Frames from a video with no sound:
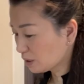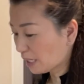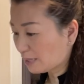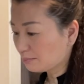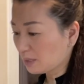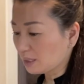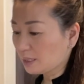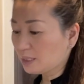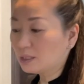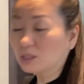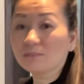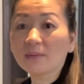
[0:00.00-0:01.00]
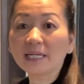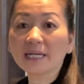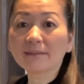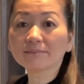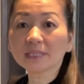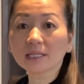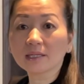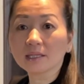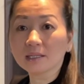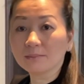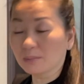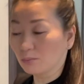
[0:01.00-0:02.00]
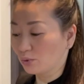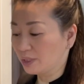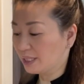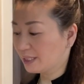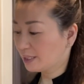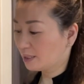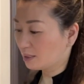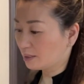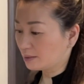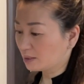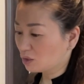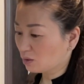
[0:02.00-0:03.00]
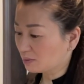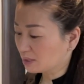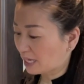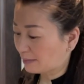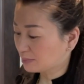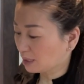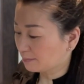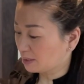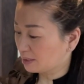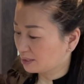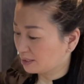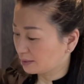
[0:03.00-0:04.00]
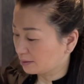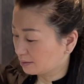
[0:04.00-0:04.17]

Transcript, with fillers: năng mới nâng khi bạn đâm tập của mỗi lít á lấy nâng khi nâng tham tập một lít tiết